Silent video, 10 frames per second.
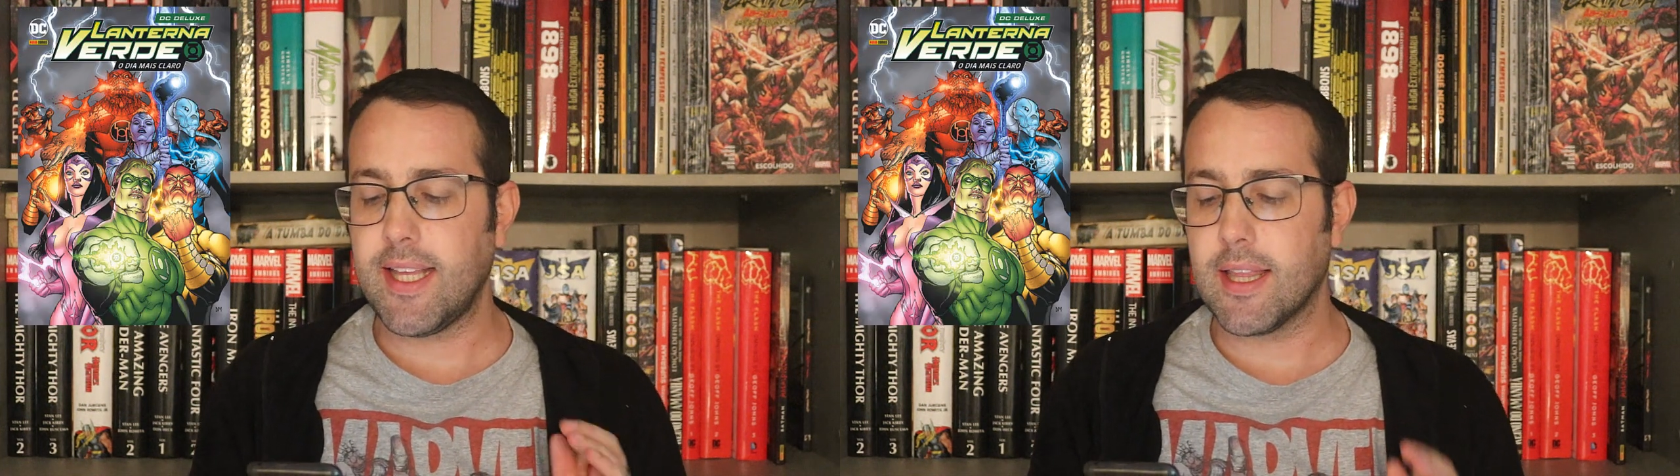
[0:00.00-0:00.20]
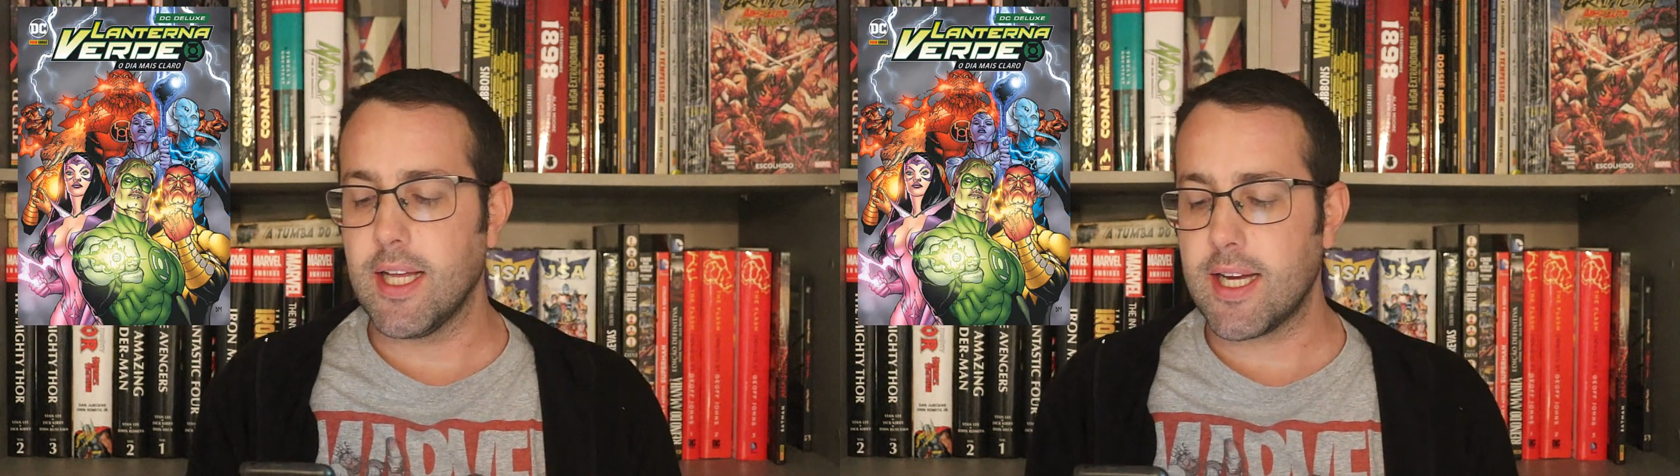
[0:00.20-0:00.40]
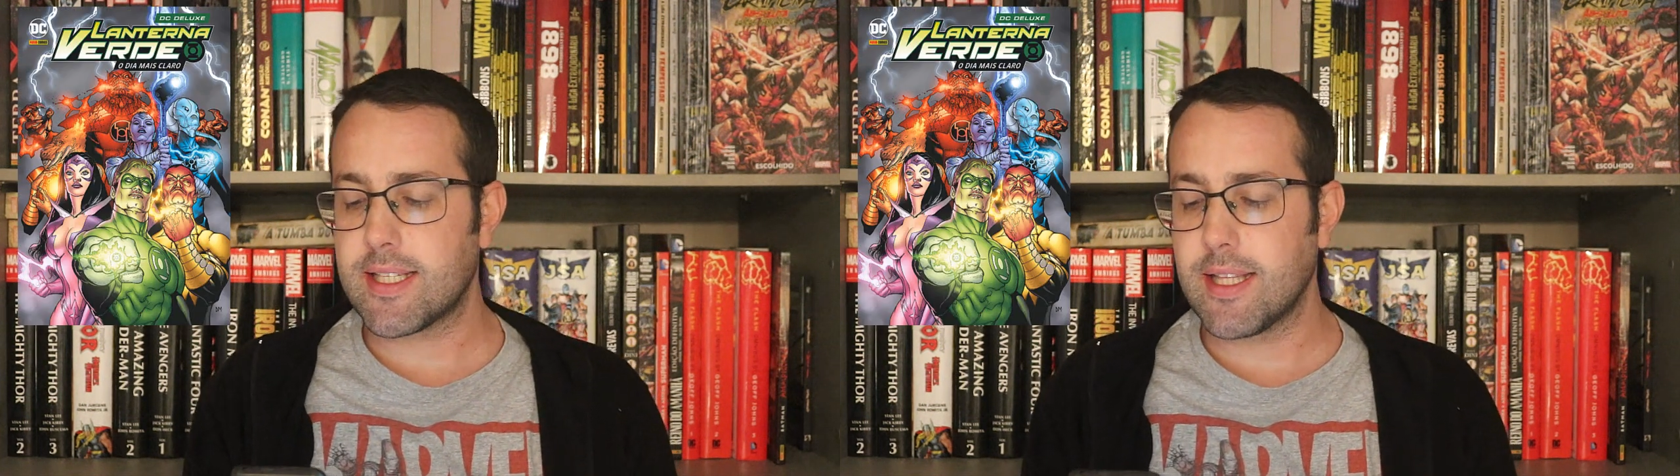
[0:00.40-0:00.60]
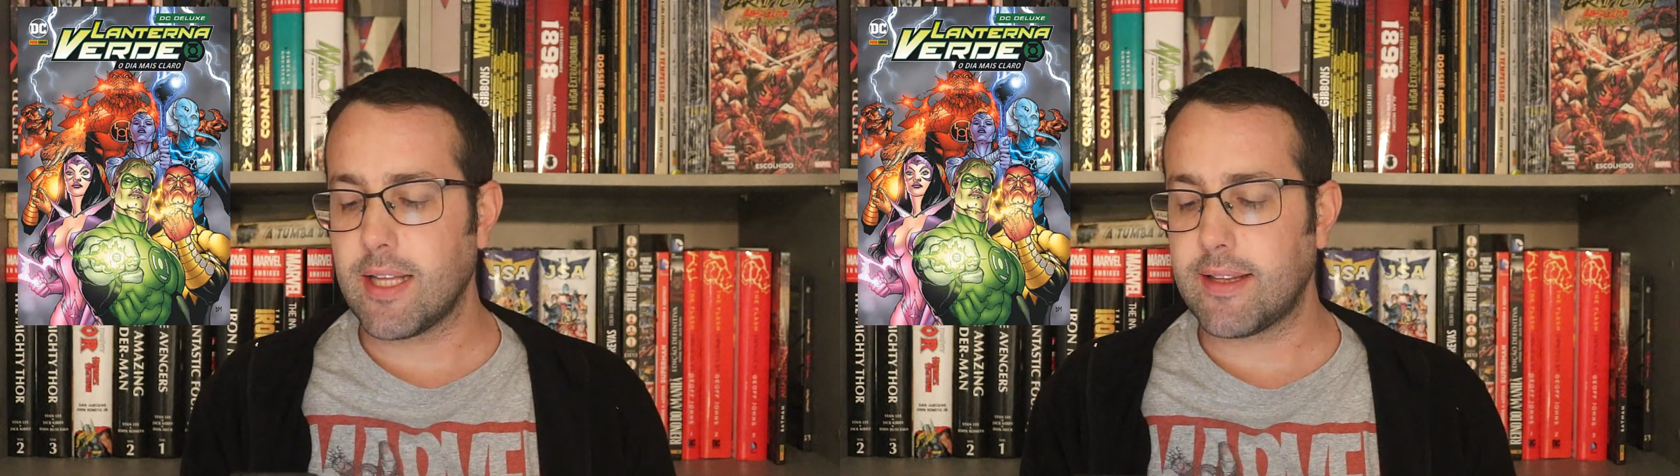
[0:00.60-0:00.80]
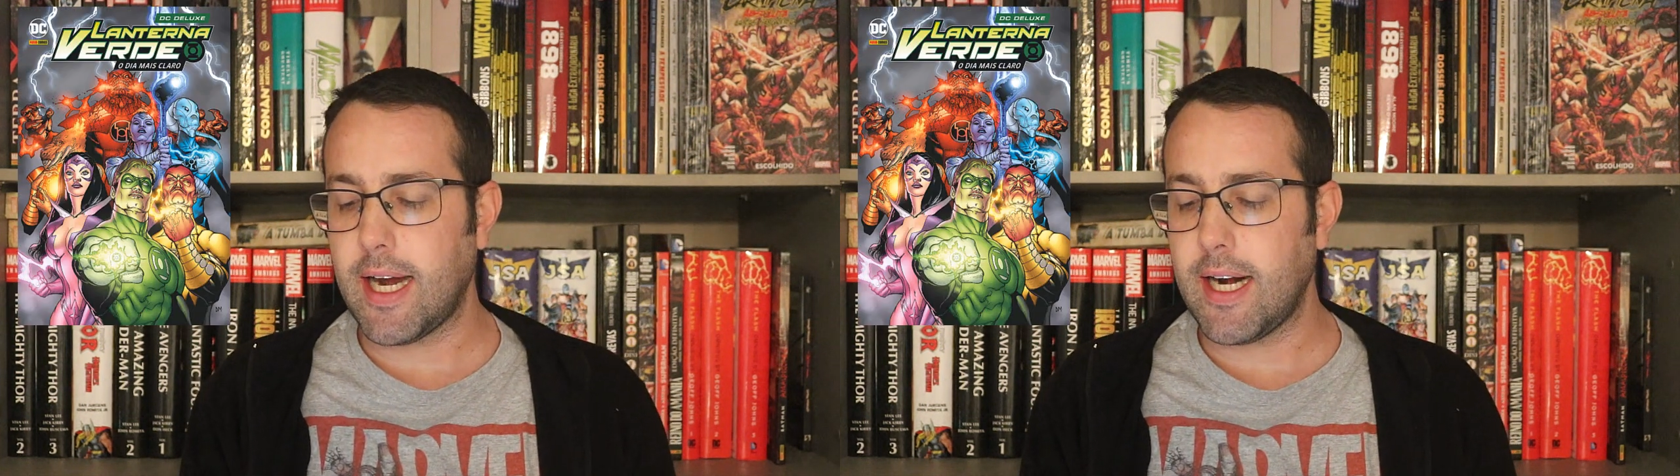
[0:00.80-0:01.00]
Deluxe
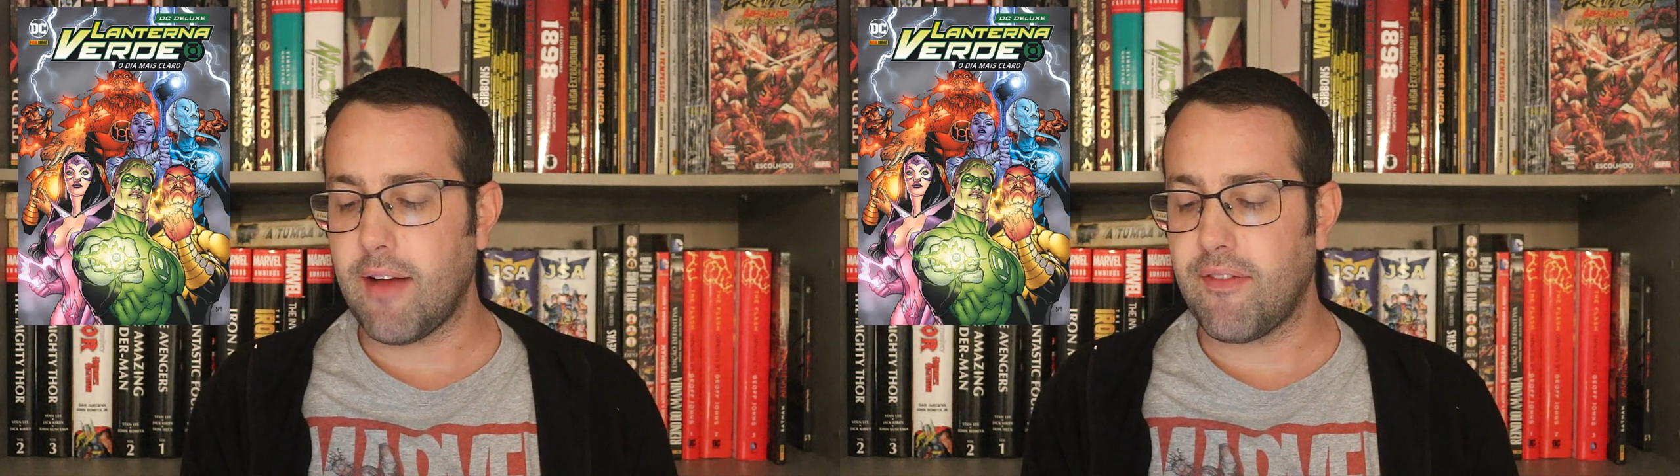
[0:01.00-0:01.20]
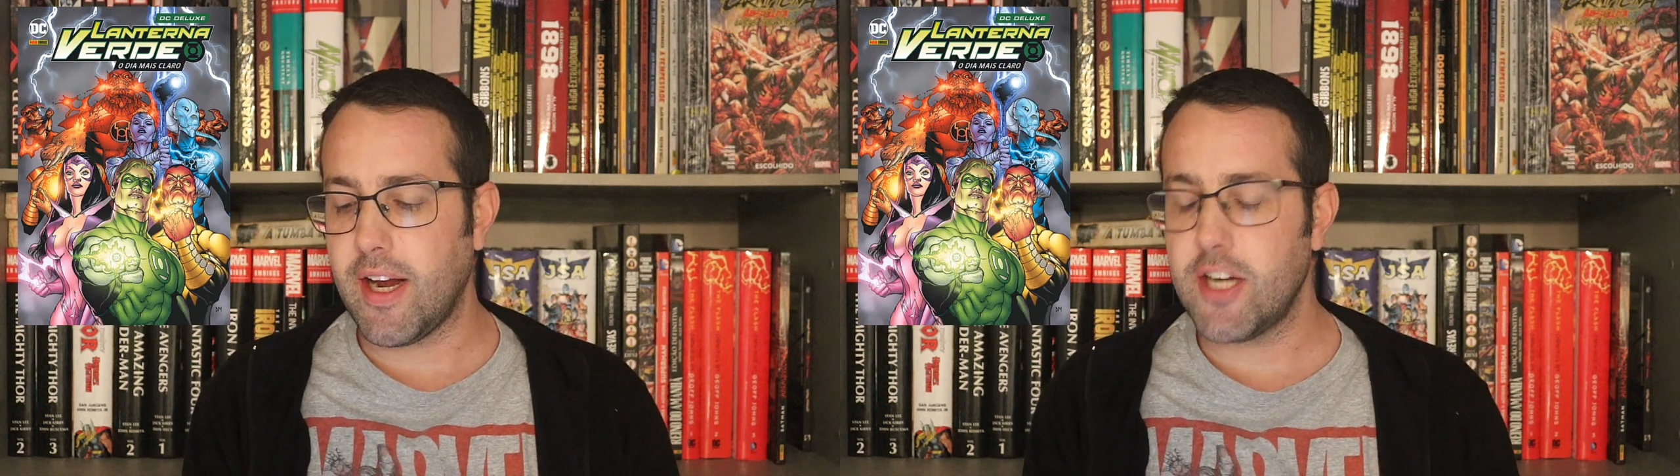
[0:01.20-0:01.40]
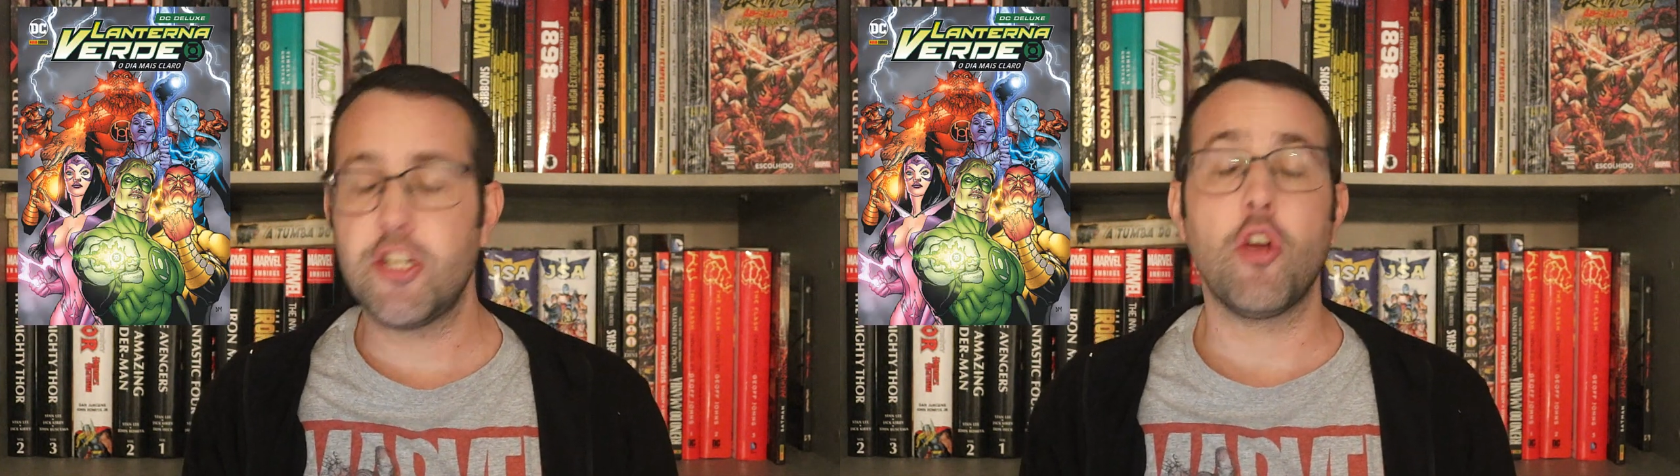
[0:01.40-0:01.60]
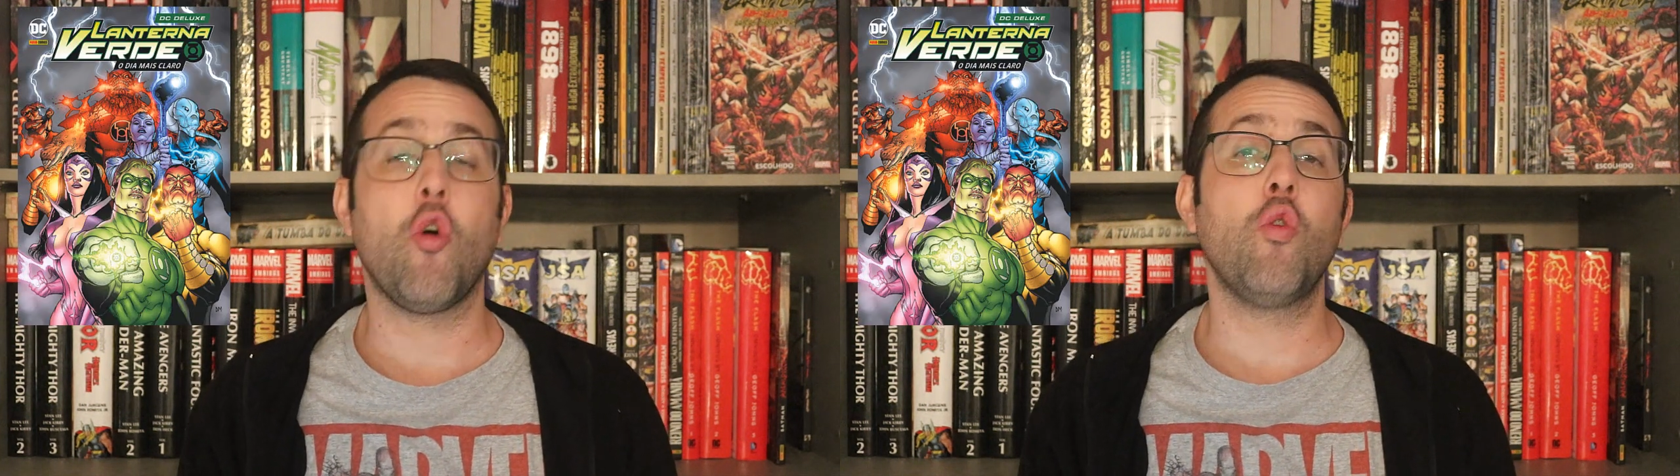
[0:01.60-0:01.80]
Lanterna Verde,